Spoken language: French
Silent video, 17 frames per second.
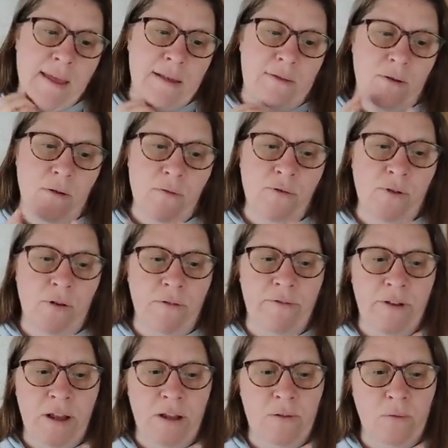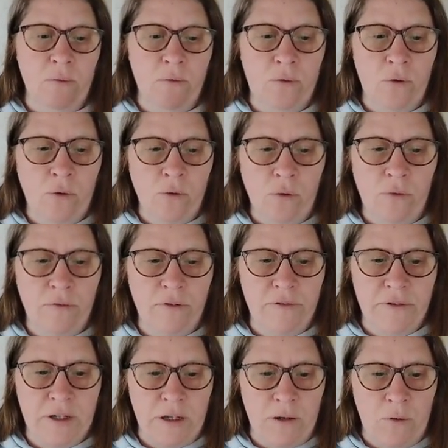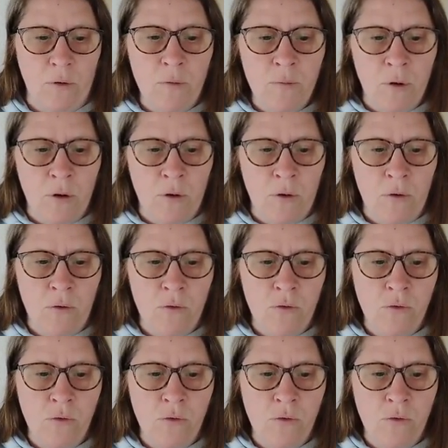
Sauf qu'en fait, on se retrouve avec un roman